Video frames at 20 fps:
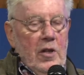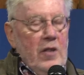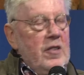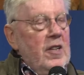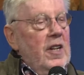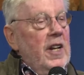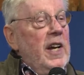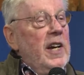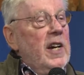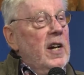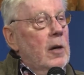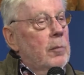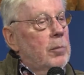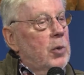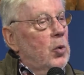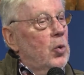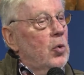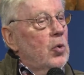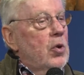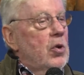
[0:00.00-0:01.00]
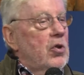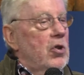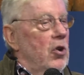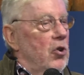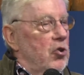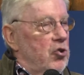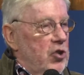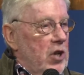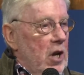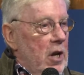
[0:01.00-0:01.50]
das Lehrerblut
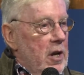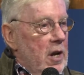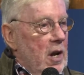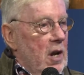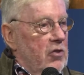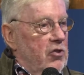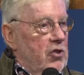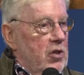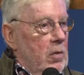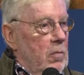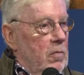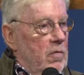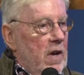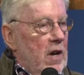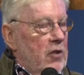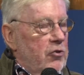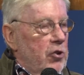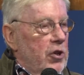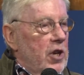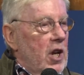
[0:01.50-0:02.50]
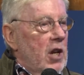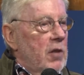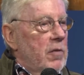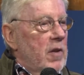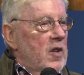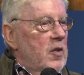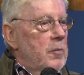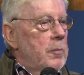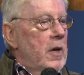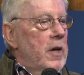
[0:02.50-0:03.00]
stand, war schon
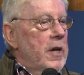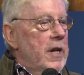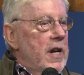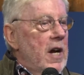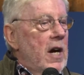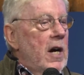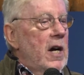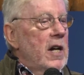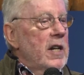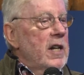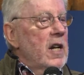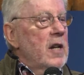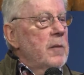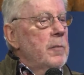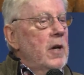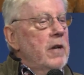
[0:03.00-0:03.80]
etwas in meinen Adern.